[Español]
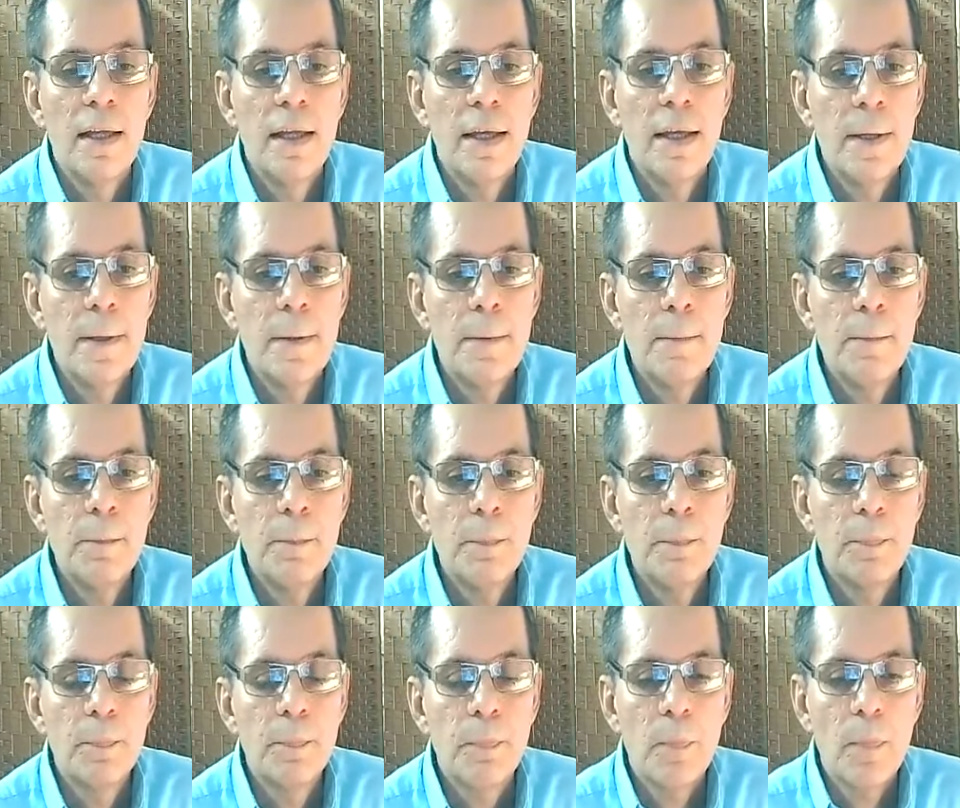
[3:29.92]

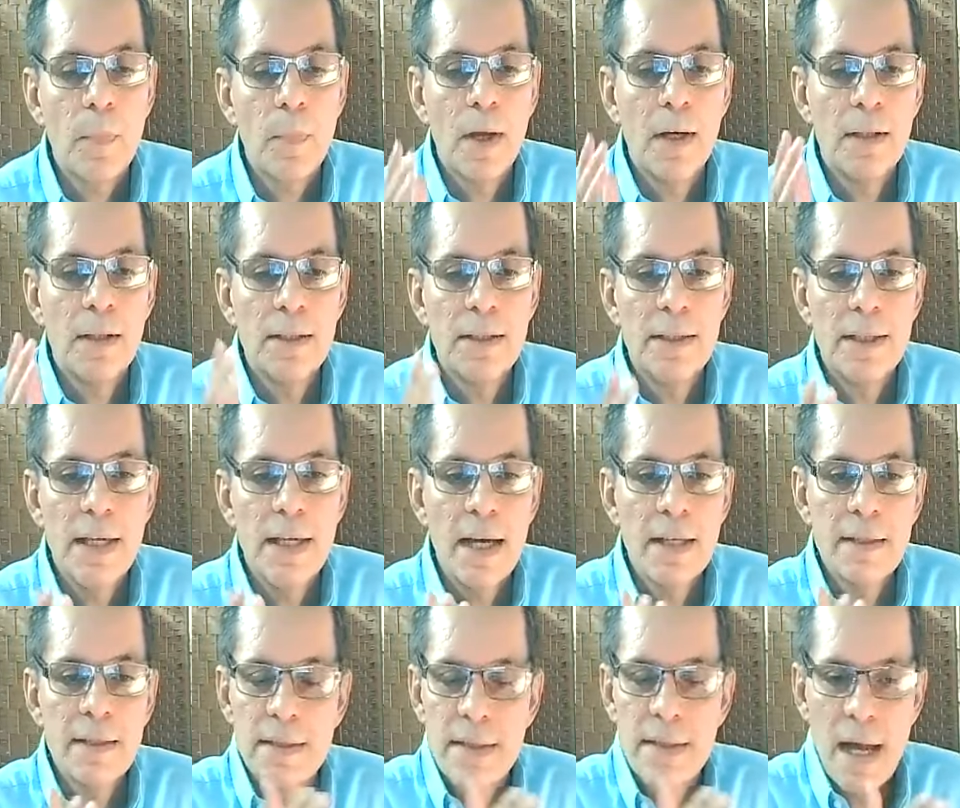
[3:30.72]
Em,
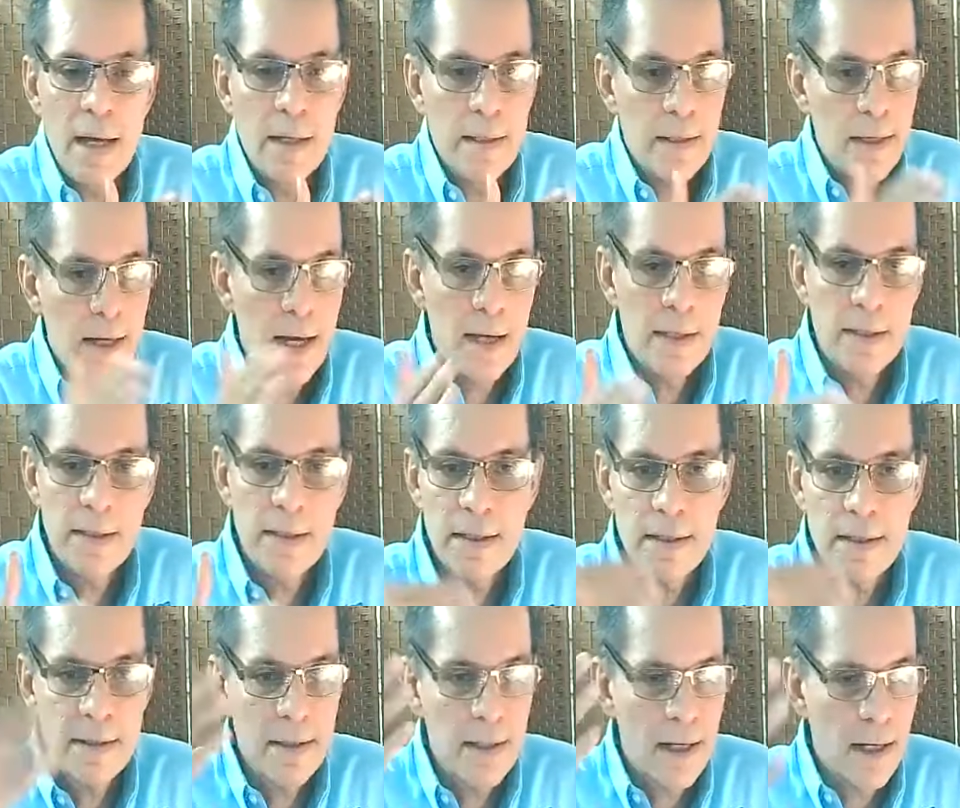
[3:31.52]
ya, está, ya,
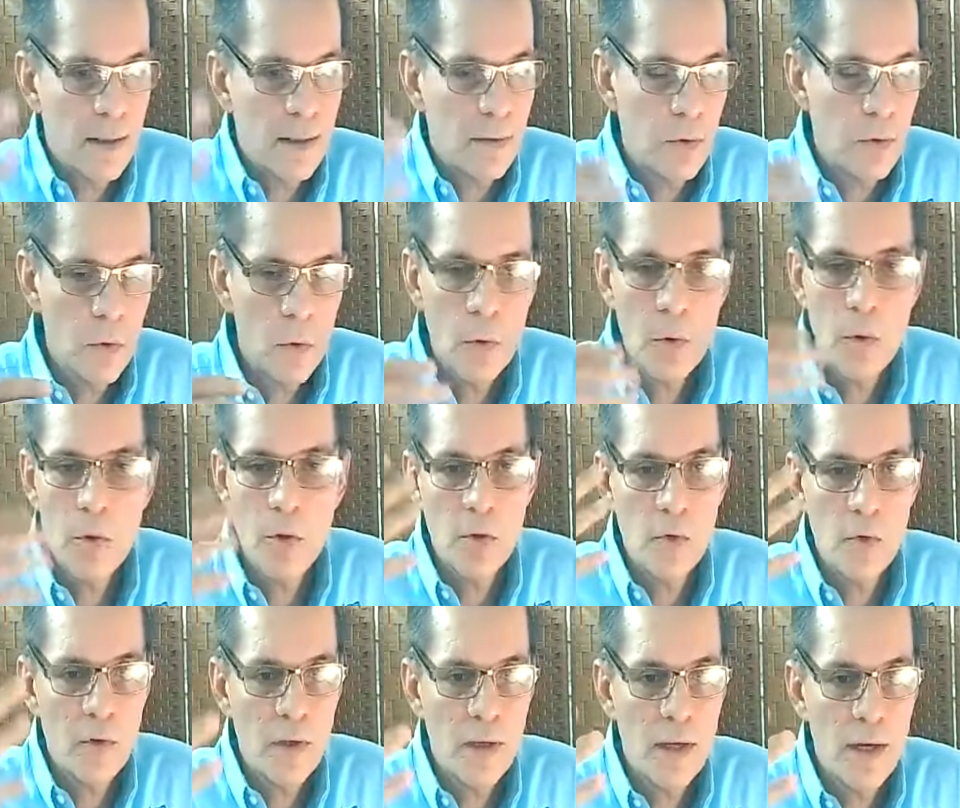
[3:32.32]
ya están todos
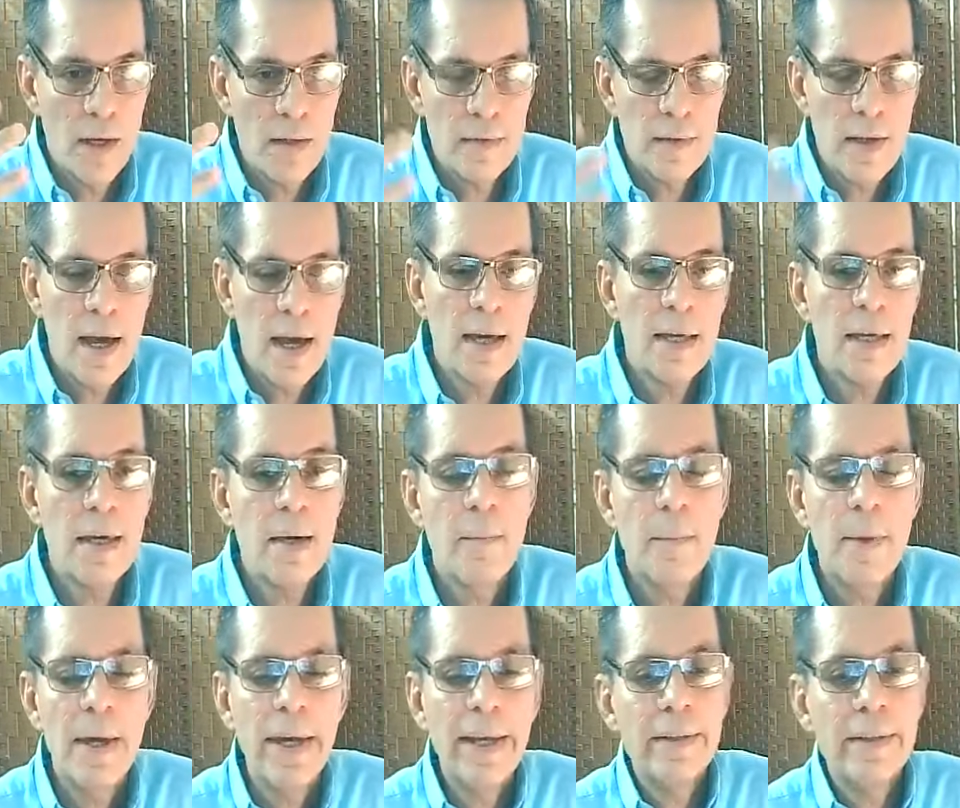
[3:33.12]
los días, hay
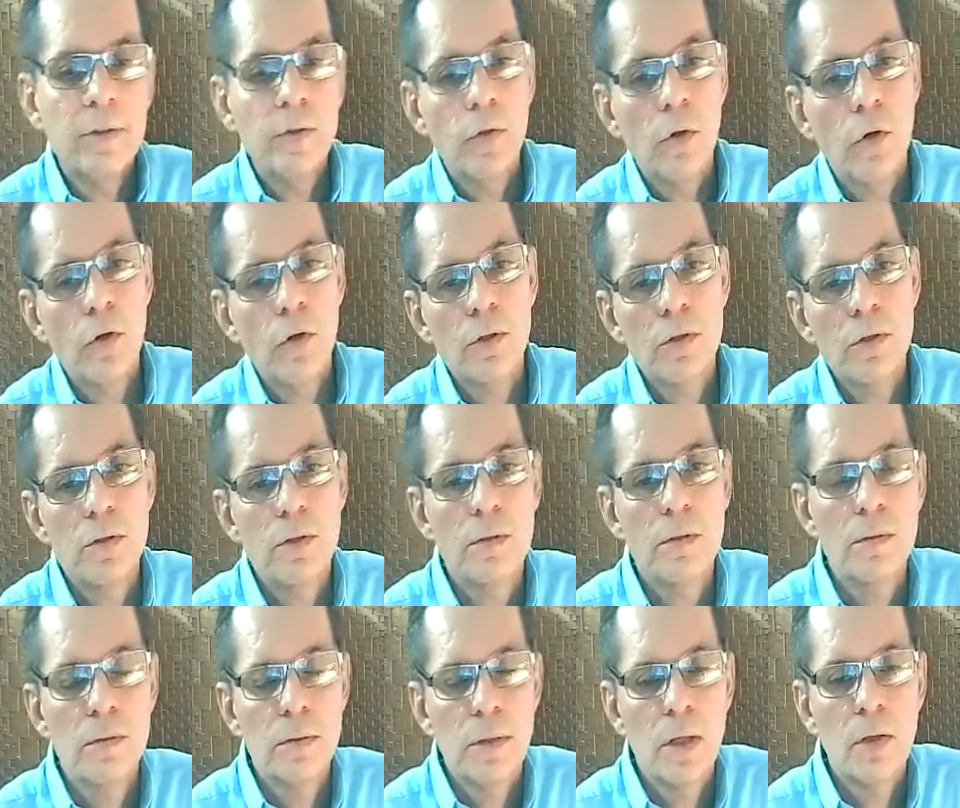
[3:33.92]

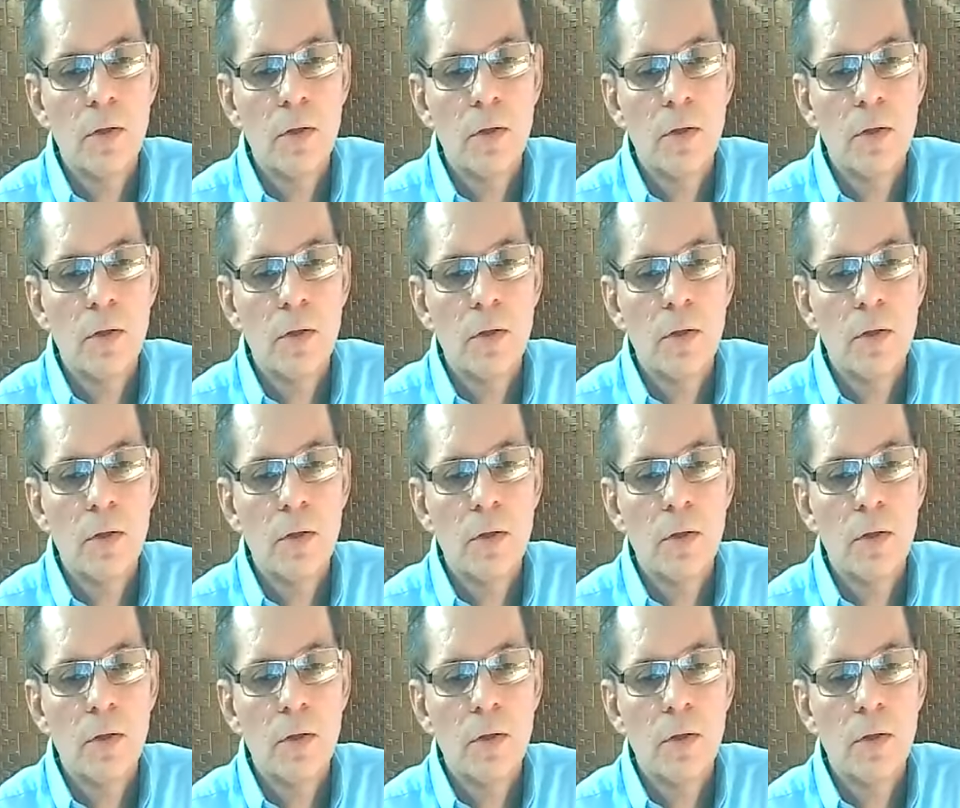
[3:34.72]
eventos,